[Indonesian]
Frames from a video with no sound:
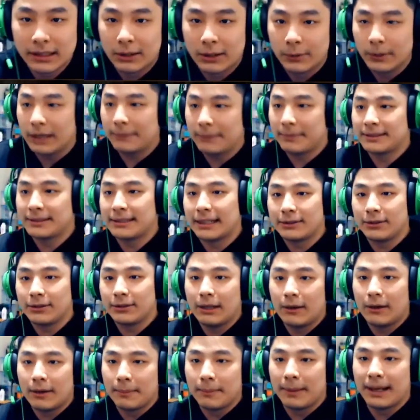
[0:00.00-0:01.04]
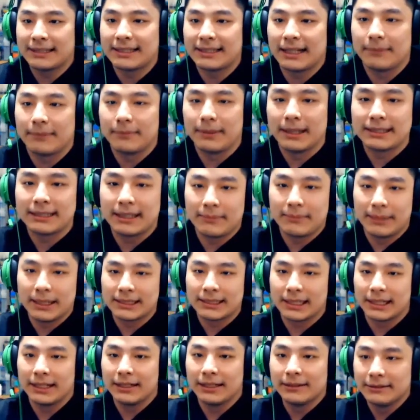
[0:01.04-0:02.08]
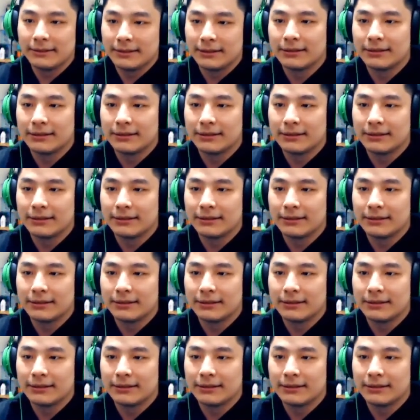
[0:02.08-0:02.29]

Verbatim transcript: Duit 51 lawan Blessed, Blessed, Blessed ya.